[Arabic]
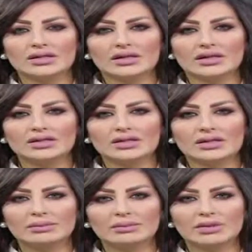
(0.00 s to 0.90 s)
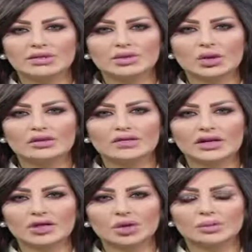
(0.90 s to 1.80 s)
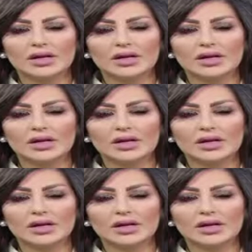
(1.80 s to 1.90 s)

نالت اهتمام صحف اليوم